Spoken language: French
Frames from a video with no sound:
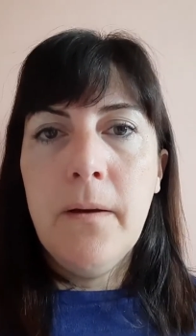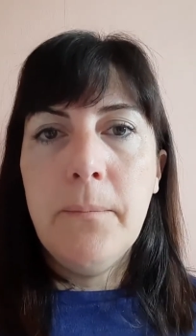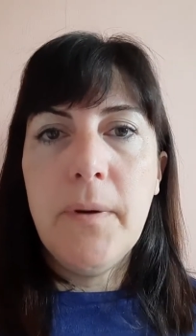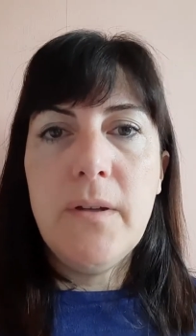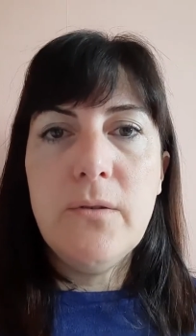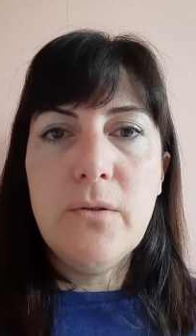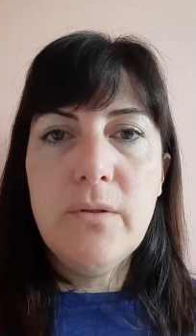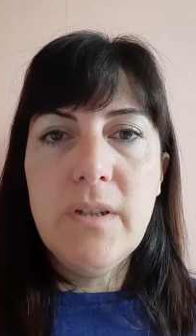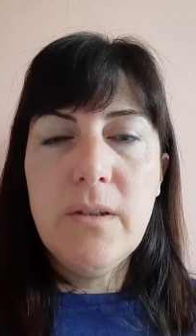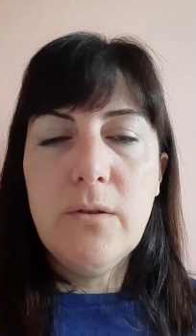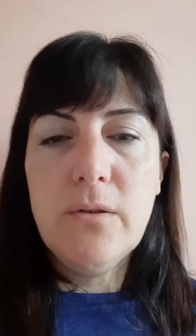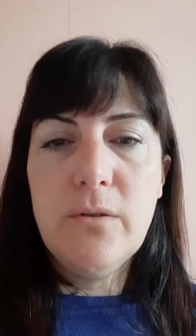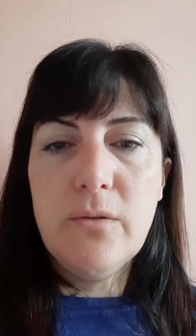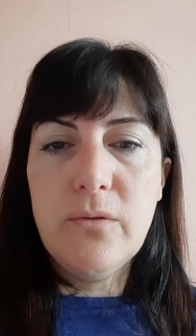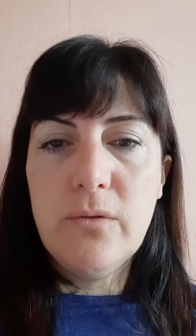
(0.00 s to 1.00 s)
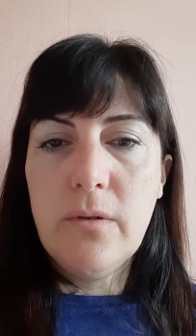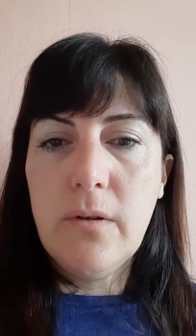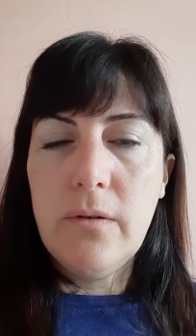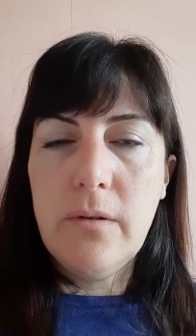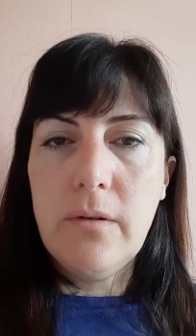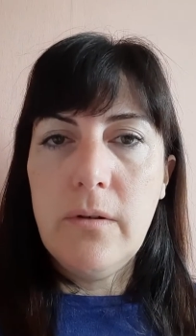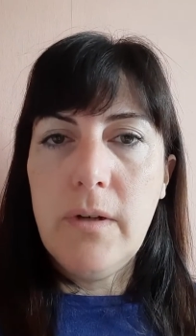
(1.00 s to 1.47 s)
prendre des notes
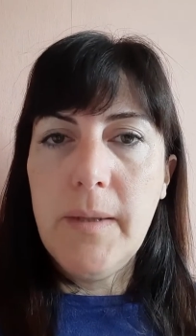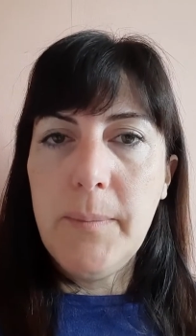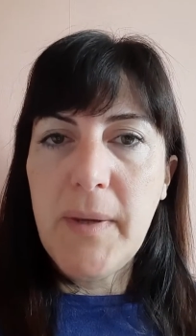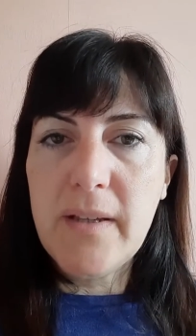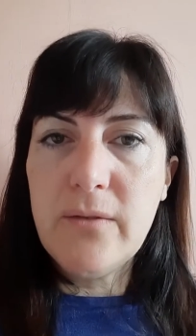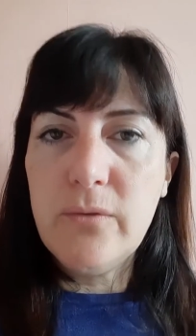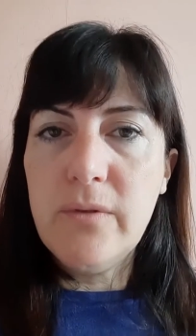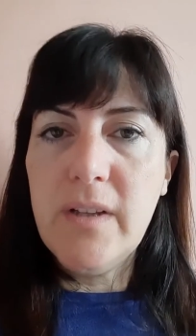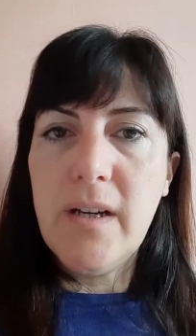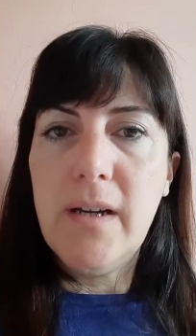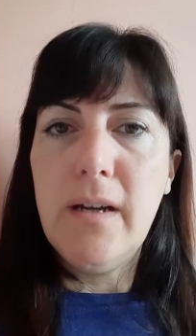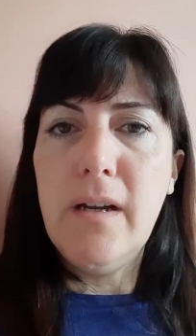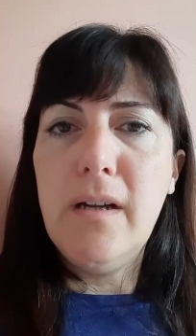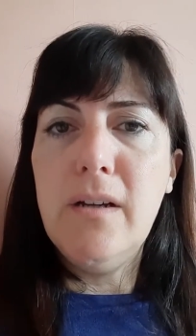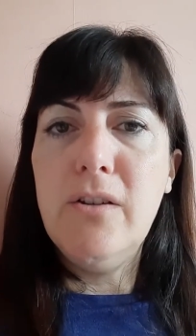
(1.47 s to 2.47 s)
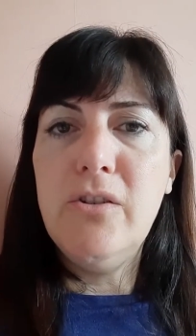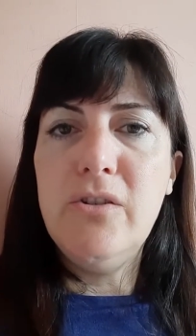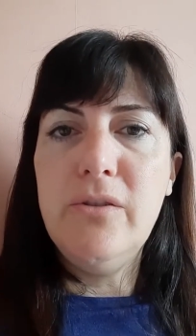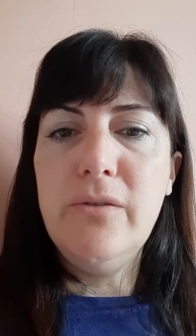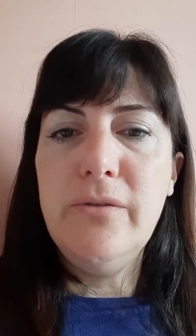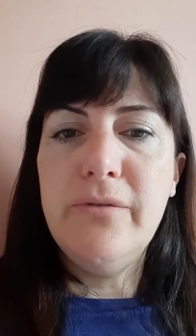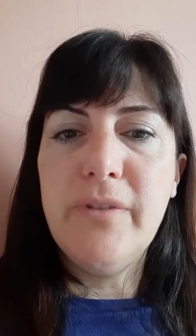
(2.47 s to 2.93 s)
sur les
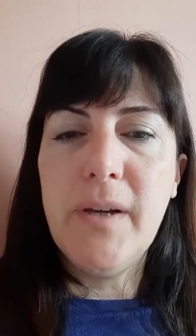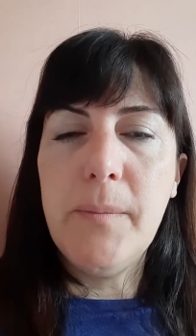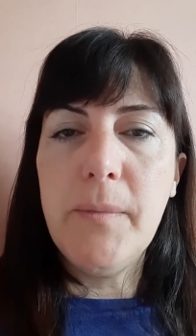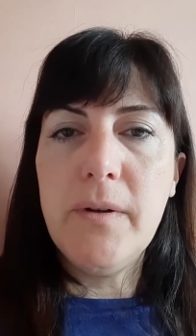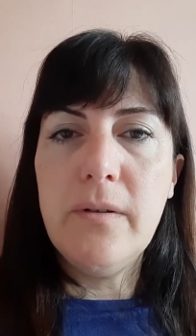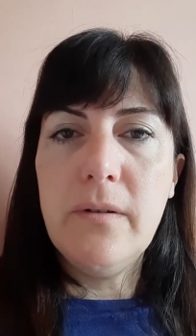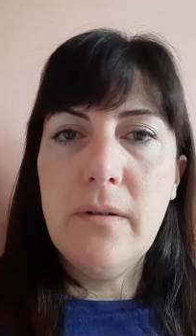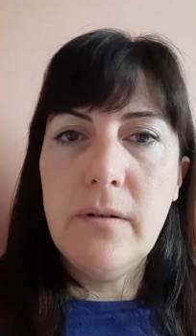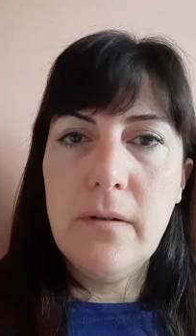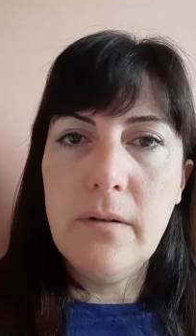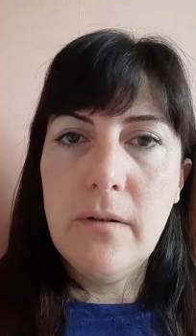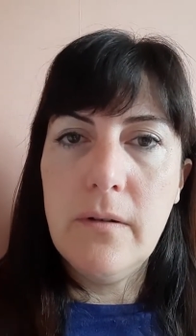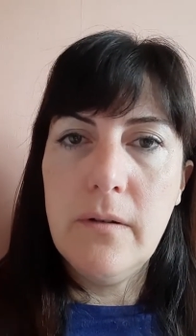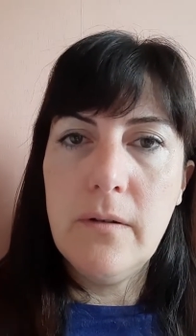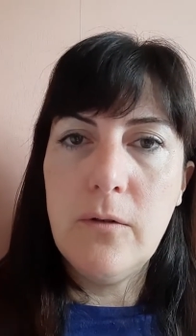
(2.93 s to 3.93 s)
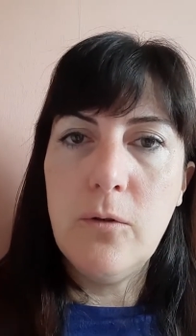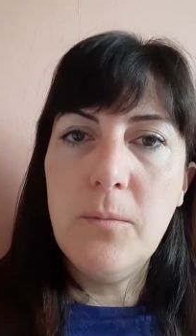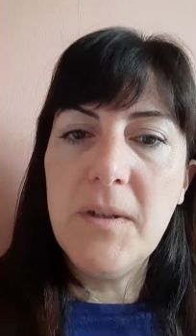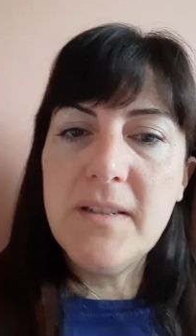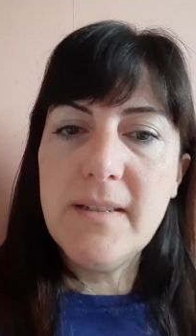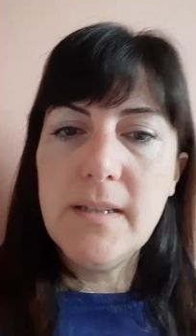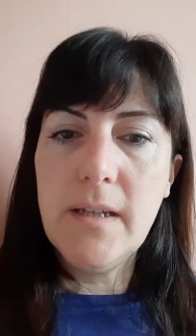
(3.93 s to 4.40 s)
personnages, vraiment
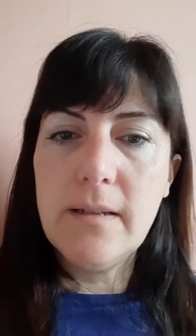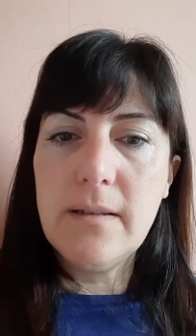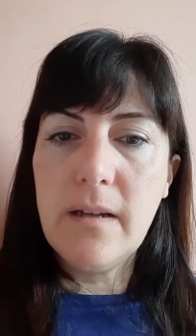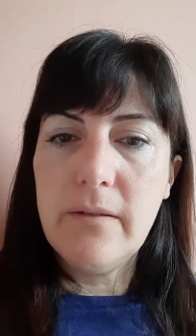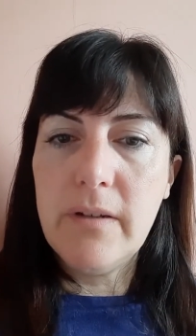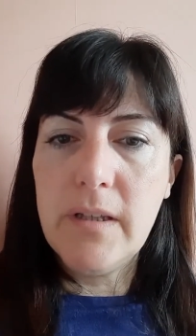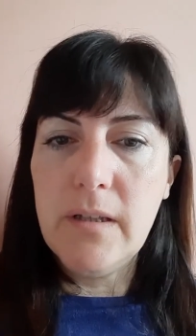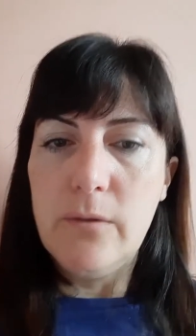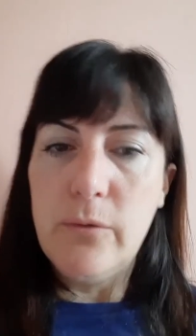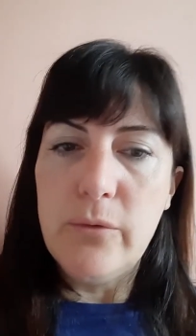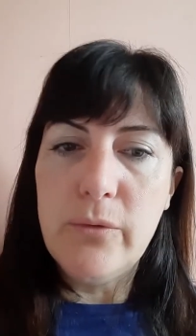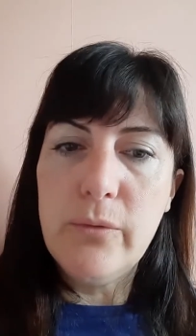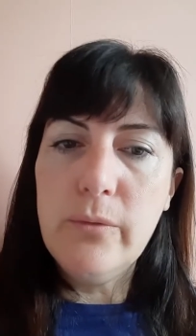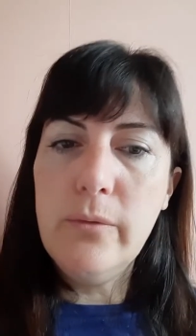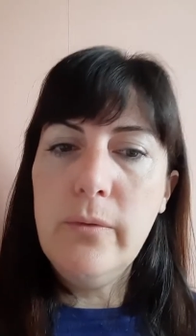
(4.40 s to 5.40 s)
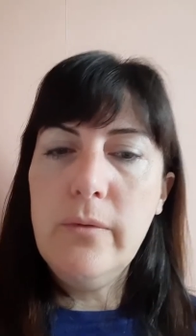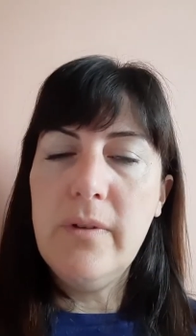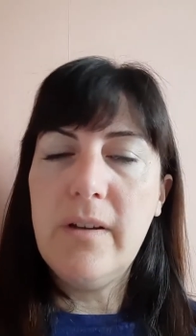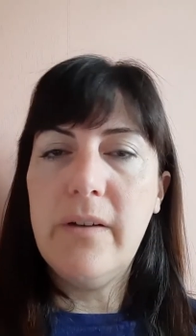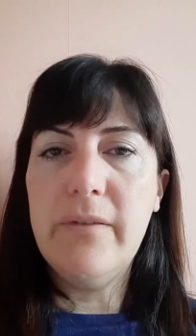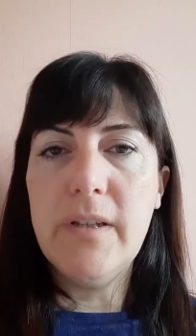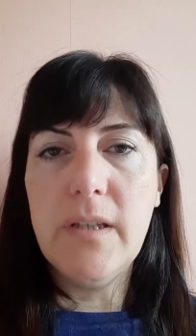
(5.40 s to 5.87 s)
commencer à travailler dessus,
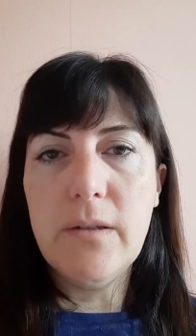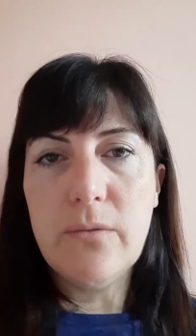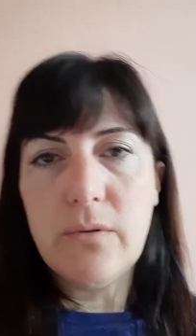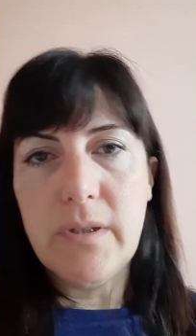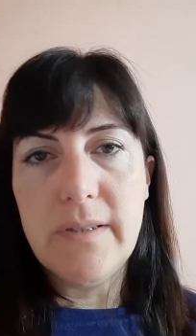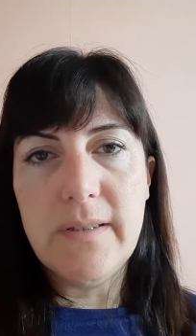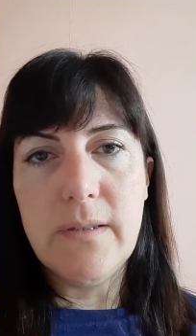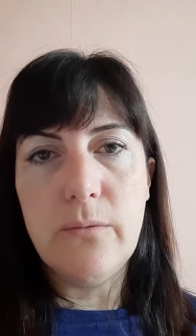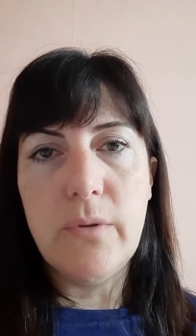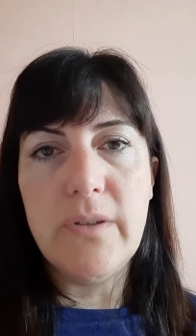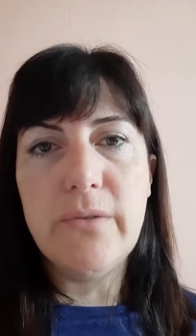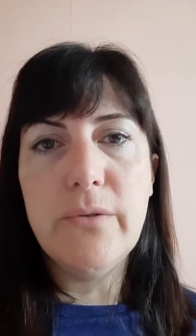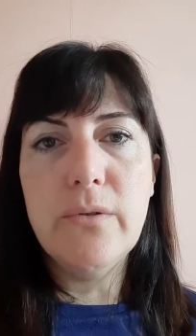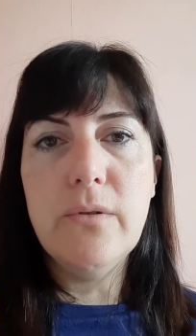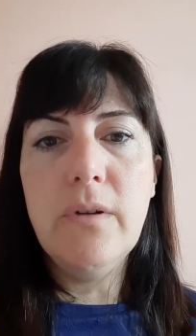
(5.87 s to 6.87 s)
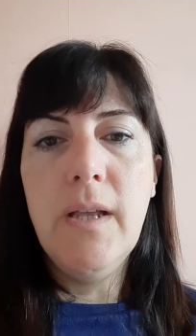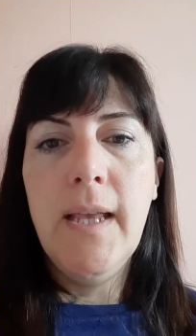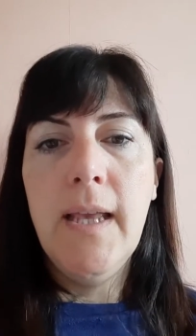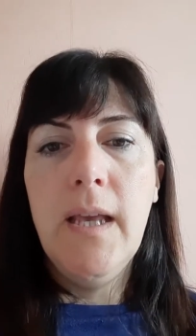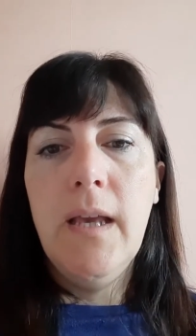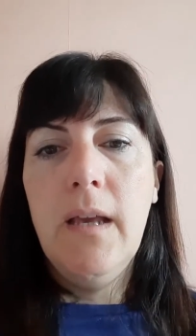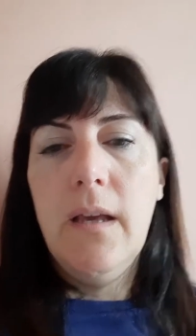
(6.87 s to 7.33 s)
travailler sur les situations
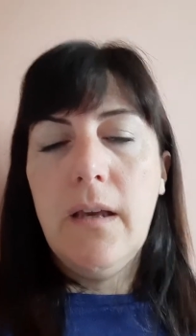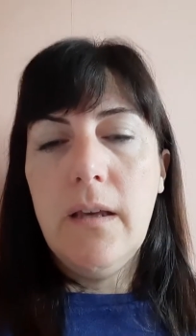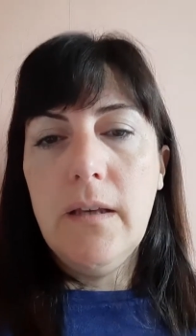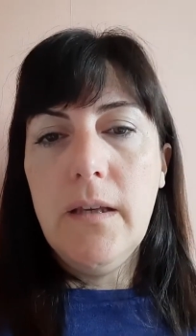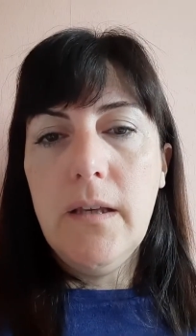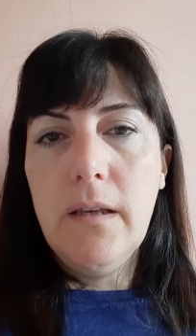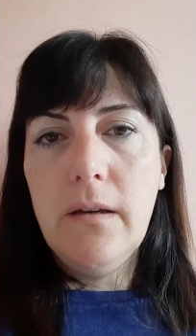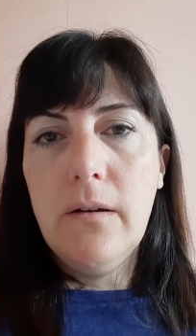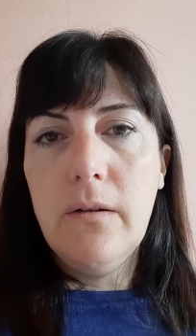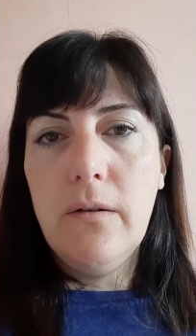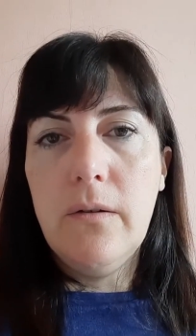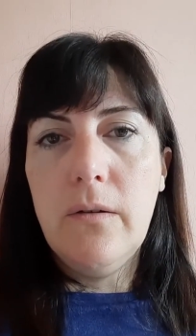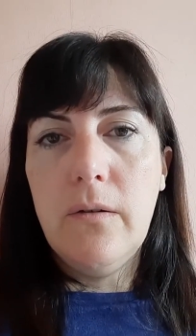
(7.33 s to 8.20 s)
et